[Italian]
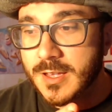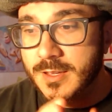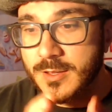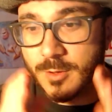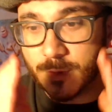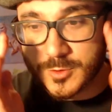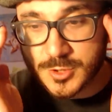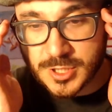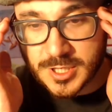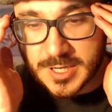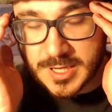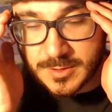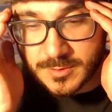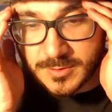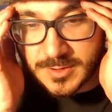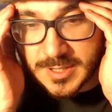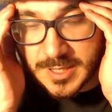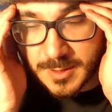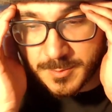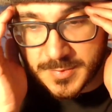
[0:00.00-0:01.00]
Io ho
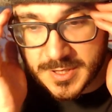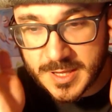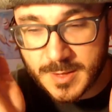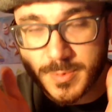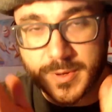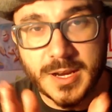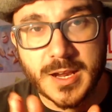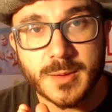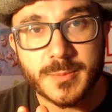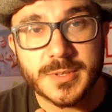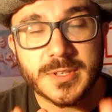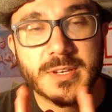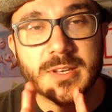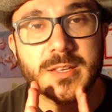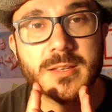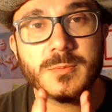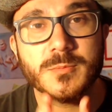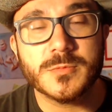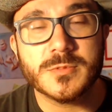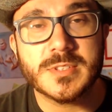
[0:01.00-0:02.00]
cercato di darmi dei
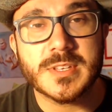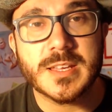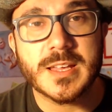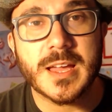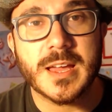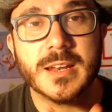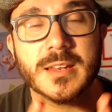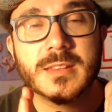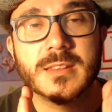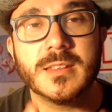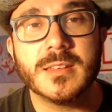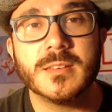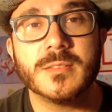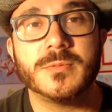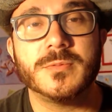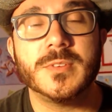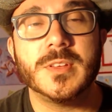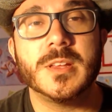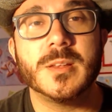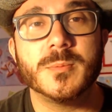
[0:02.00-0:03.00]
parametri musicali di
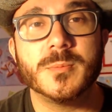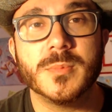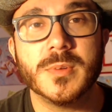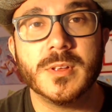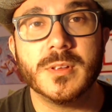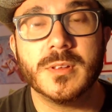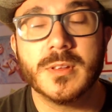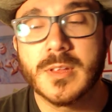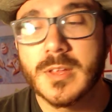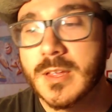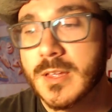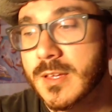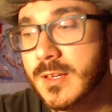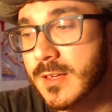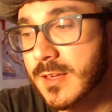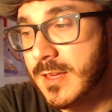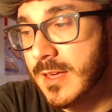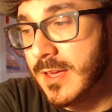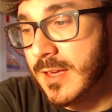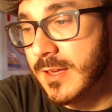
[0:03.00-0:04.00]
film
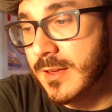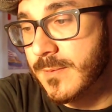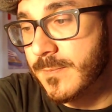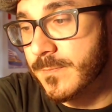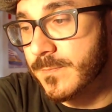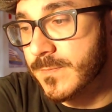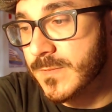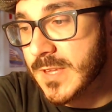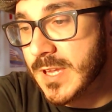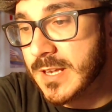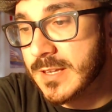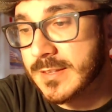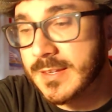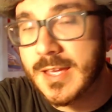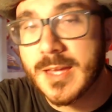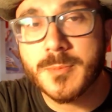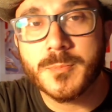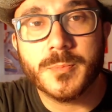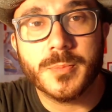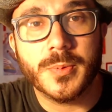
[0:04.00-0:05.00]
che nel
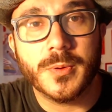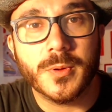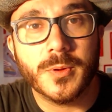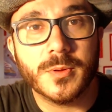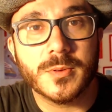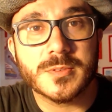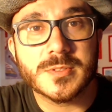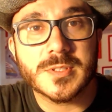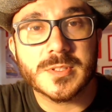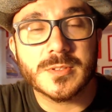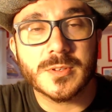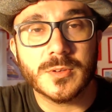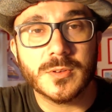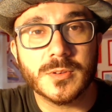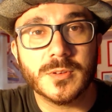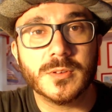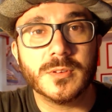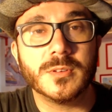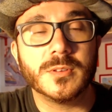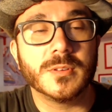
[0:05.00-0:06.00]
tempo si
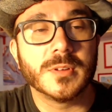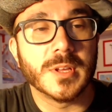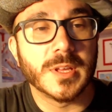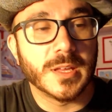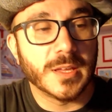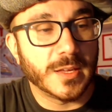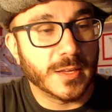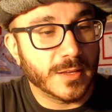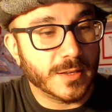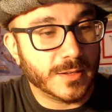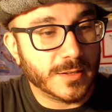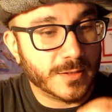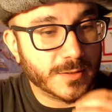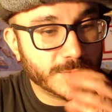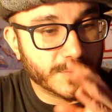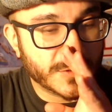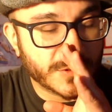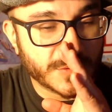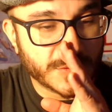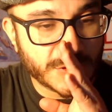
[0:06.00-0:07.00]
sono,
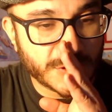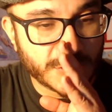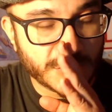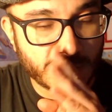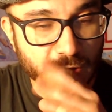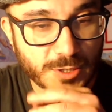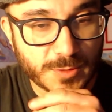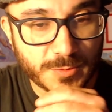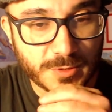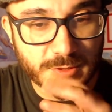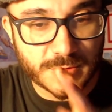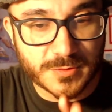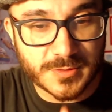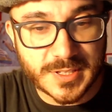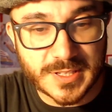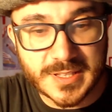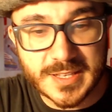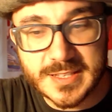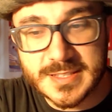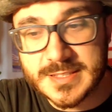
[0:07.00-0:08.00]
eh, sono diciamo,
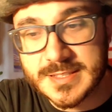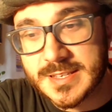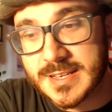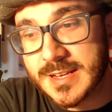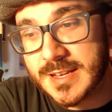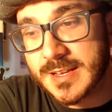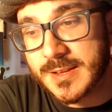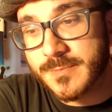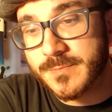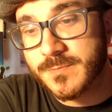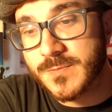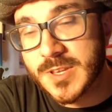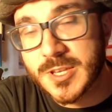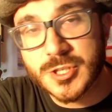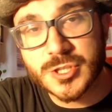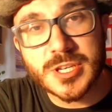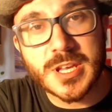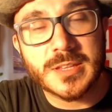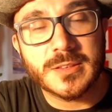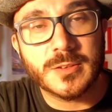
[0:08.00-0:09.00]
risultati essere
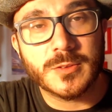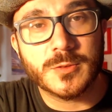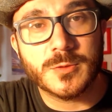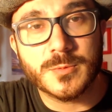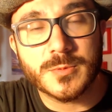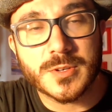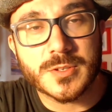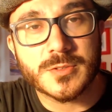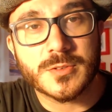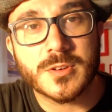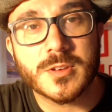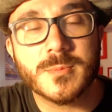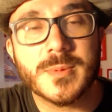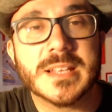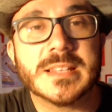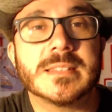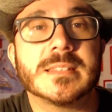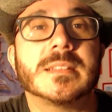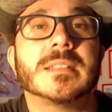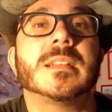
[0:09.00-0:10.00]
vincenti o comunque sono
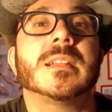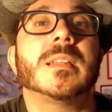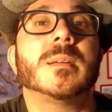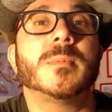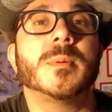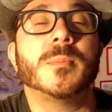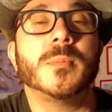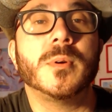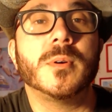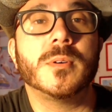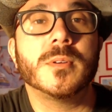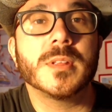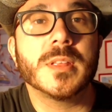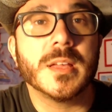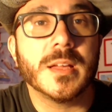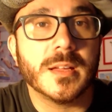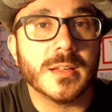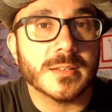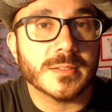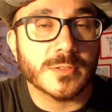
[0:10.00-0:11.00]
rimasti nella
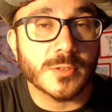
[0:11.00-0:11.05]
memoria.